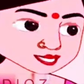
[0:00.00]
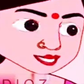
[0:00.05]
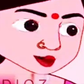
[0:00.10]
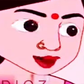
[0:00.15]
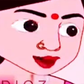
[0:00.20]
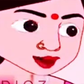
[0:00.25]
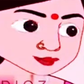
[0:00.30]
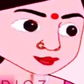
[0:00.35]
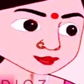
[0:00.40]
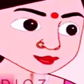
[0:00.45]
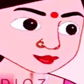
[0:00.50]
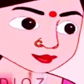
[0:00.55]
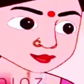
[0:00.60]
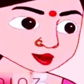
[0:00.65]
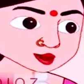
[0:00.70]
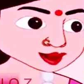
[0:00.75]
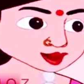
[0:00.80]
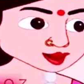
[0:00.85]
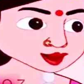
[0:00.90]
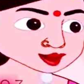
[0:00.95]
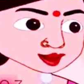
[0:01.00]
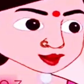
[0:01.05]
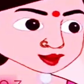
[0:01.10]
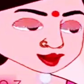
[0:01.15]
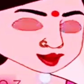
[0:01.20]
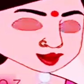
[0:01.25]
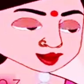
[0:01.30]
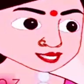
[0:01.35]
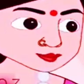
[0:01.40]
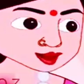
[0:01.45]
गई है तो आप लोग
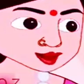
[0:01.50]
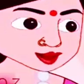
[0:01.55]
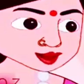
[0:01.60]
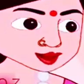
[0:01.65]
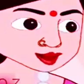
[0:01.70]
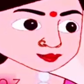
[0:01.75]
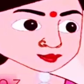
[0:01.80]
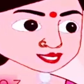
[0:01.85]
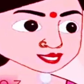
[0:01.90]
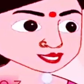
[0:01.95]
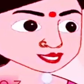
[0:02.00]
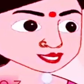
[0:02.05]
ऐसी बात कर रहे